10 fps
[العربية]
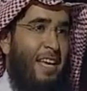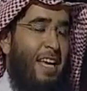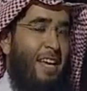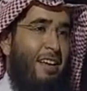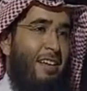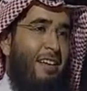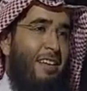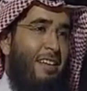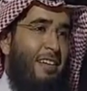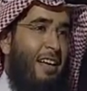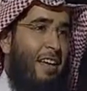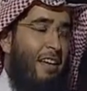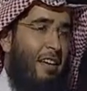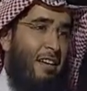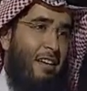آه،
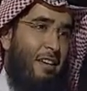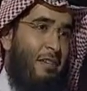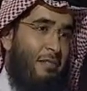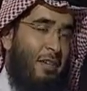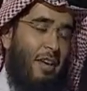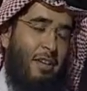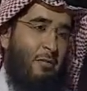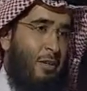أنا أنا في رأيي وفي